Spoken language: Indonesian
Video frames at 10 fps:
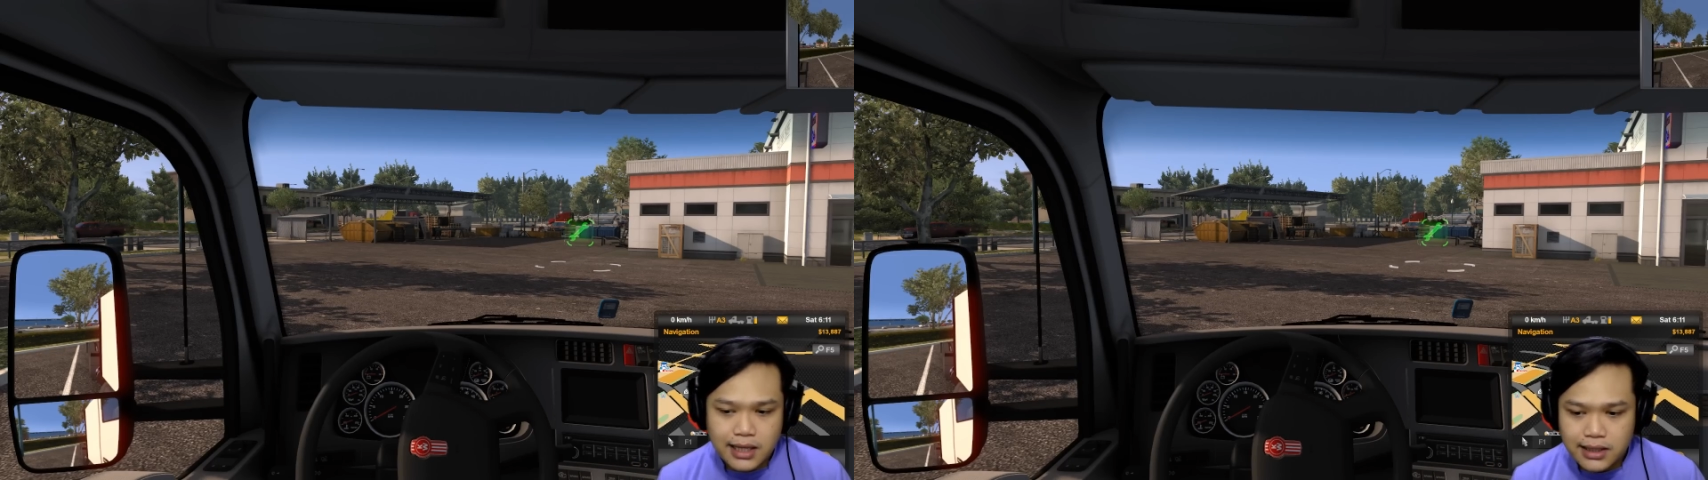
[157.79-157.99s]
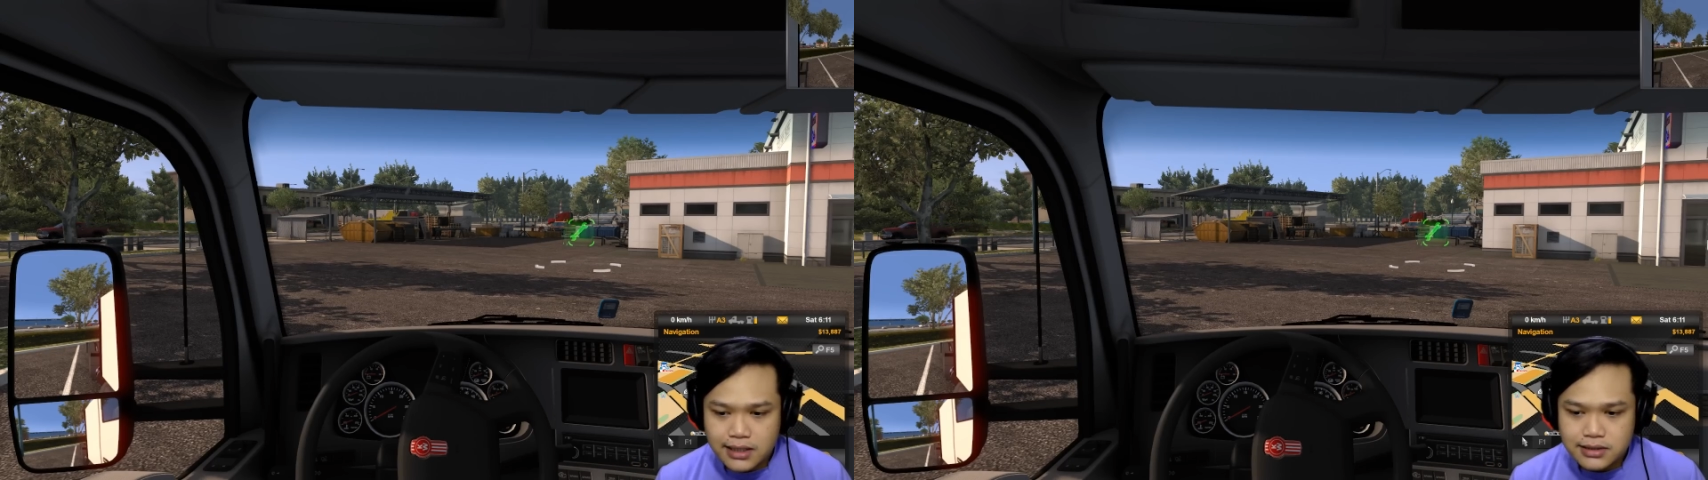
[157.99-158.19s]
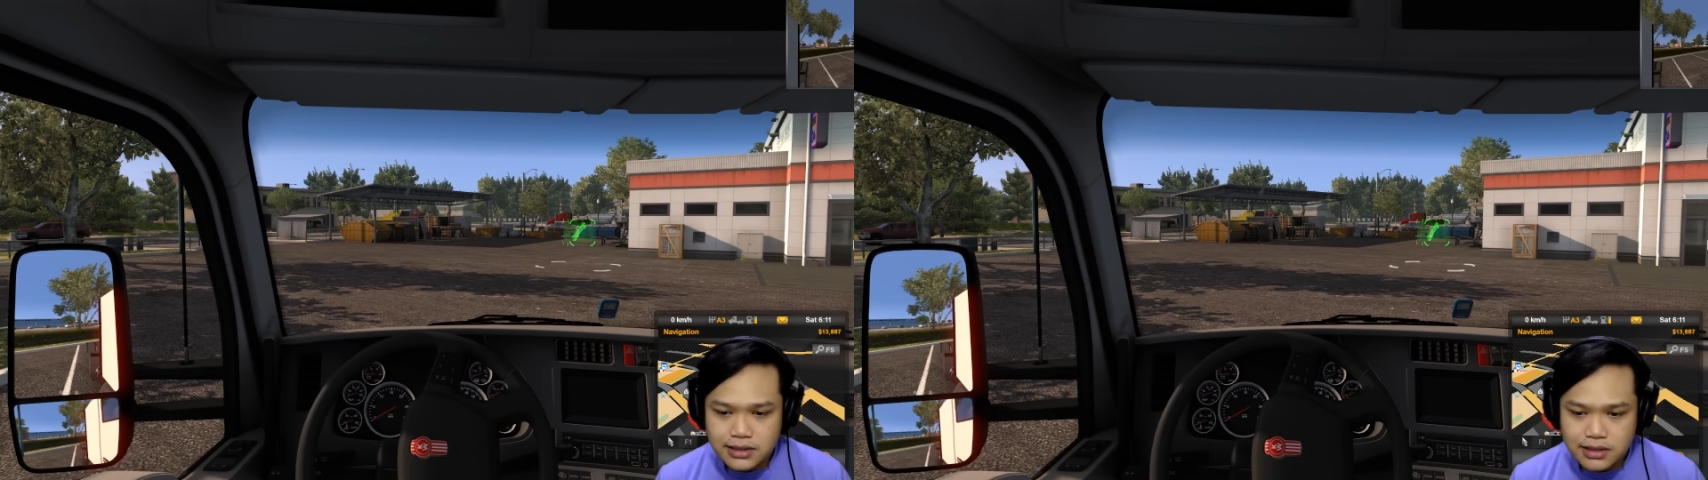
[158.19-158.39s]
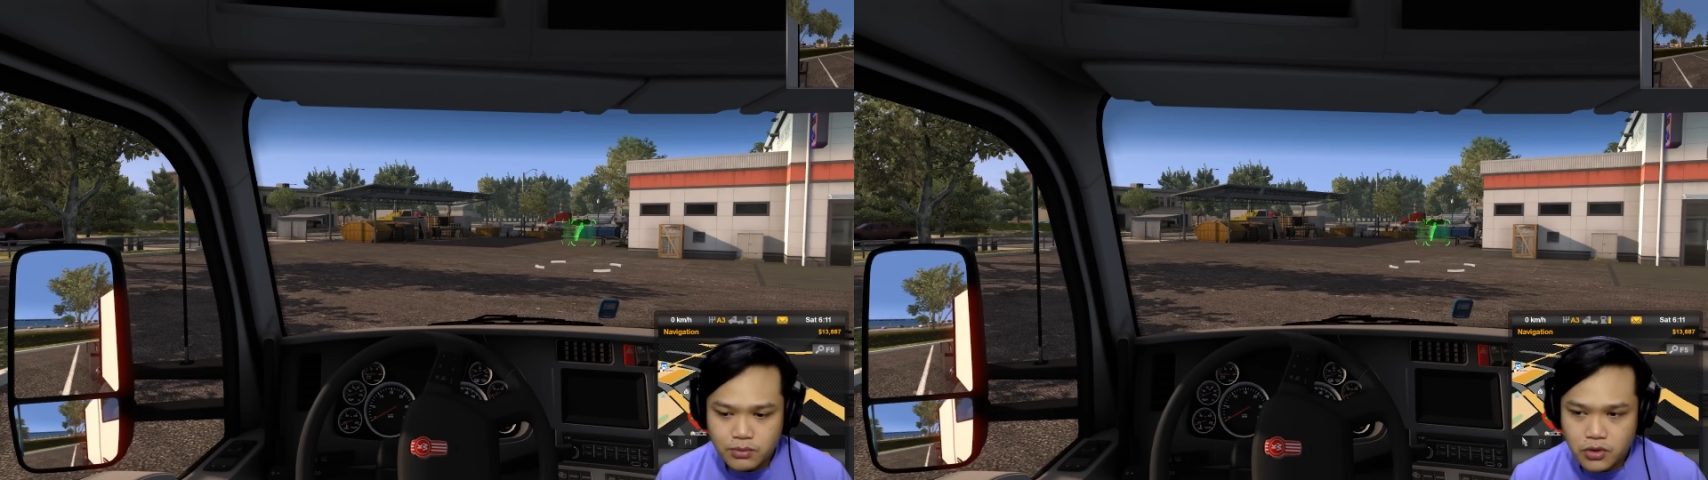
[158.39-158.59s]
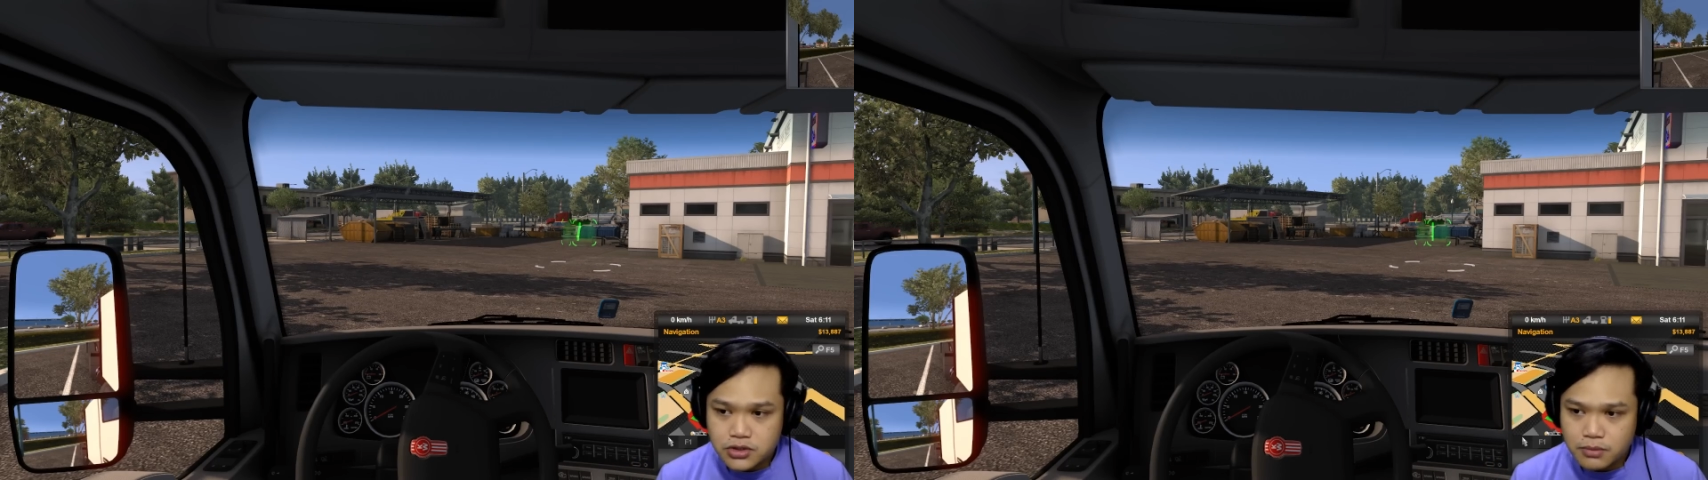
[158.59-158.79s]
ATS di
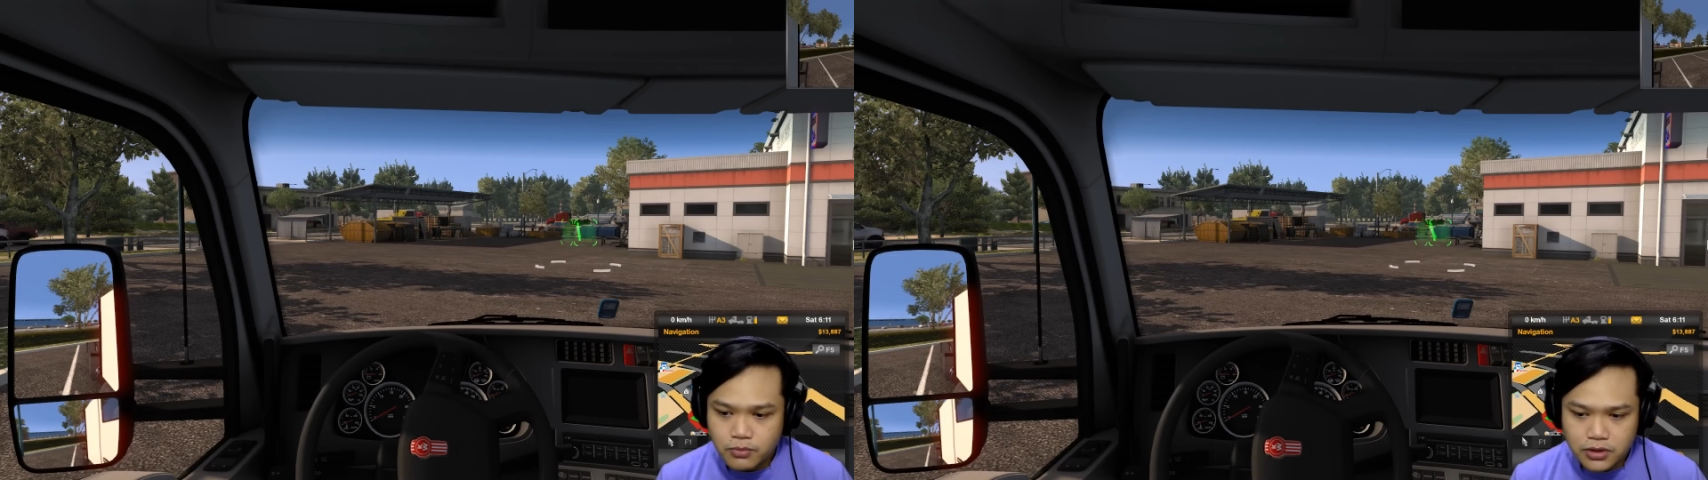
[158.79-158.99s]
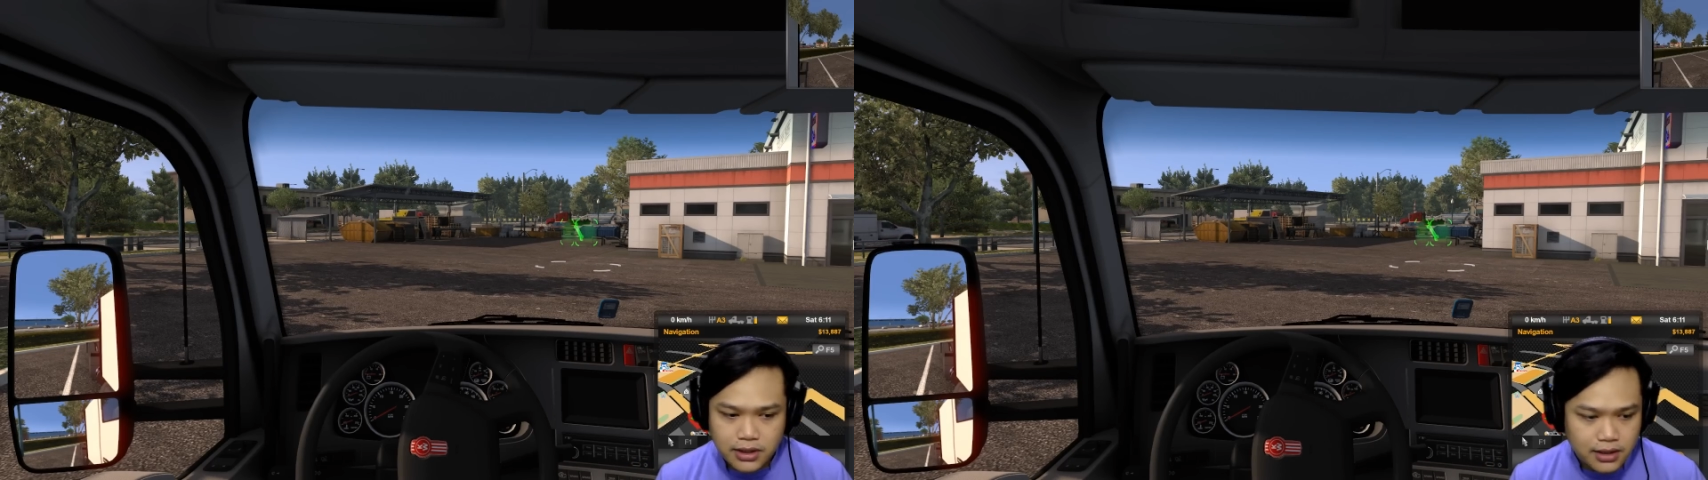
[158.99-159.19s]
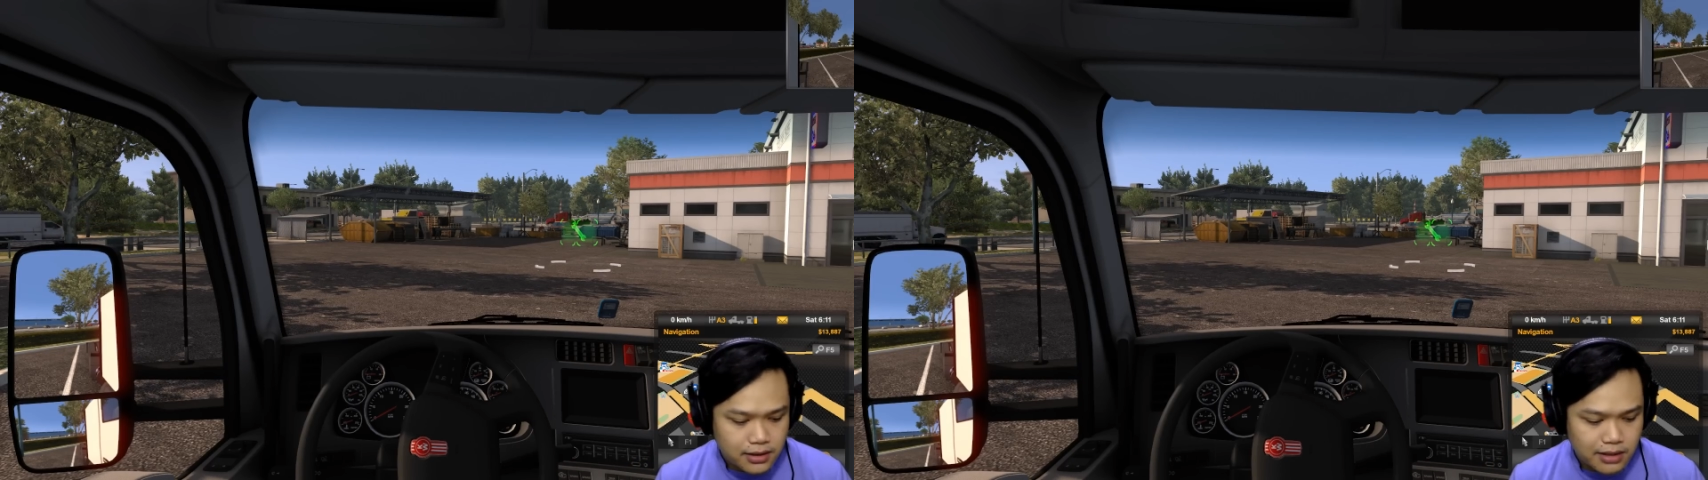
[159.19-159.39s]
Steam Workshop modnya.